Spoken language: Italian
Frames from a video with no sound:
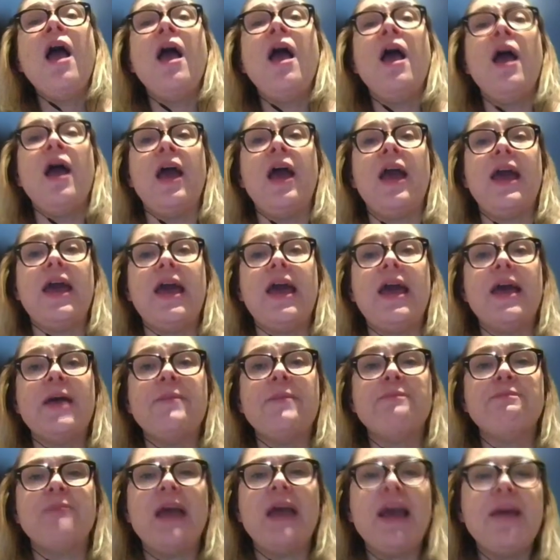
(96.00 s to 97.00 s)
E,
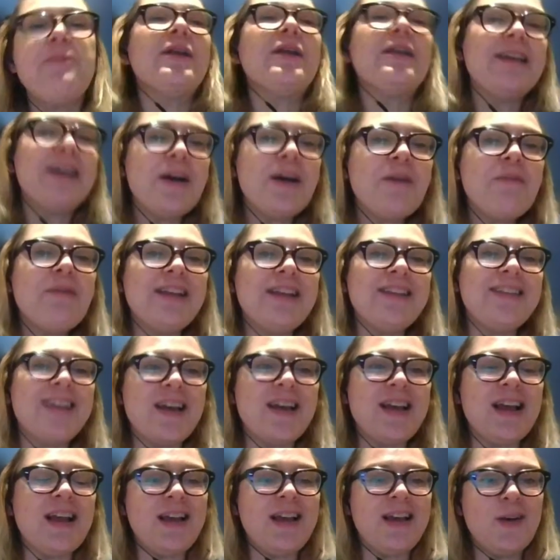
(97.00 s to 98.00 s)
ehm, e
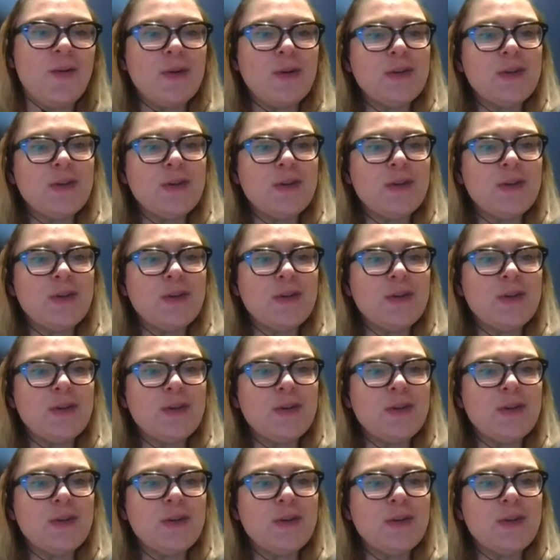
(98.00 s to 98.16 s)
praticamente eh,